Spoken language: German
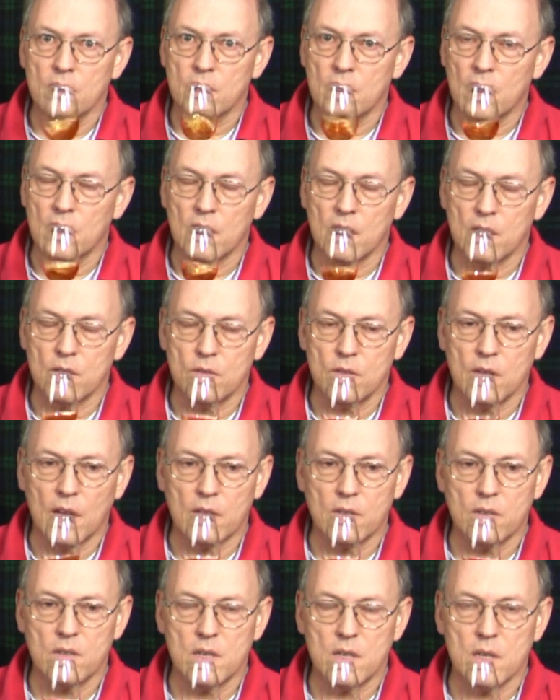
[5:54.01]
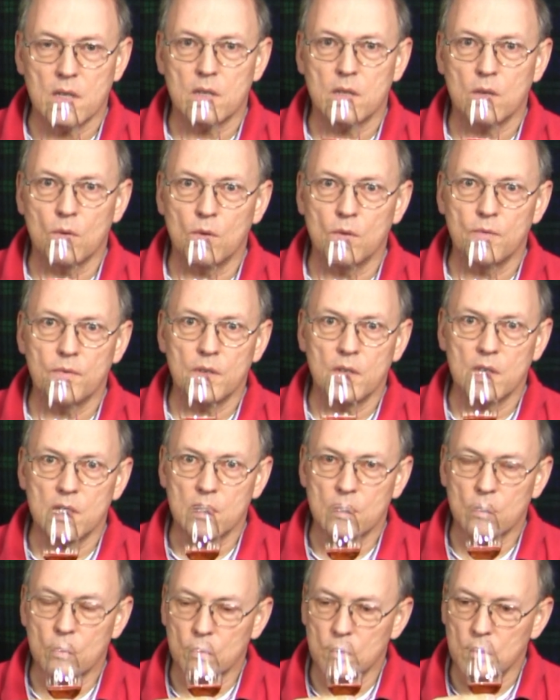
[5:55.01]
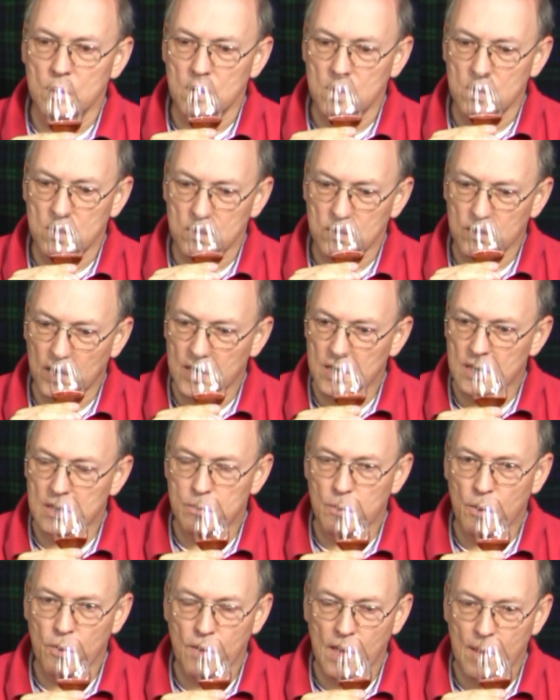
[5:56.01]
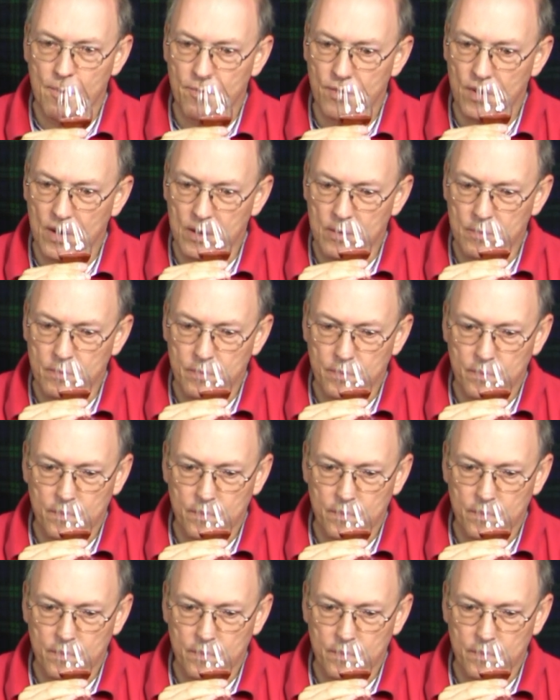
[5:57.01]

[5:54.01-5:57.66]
Ich hatte jetzt so eine Assoziation von diesen grünen Granny Smith Äpfeln.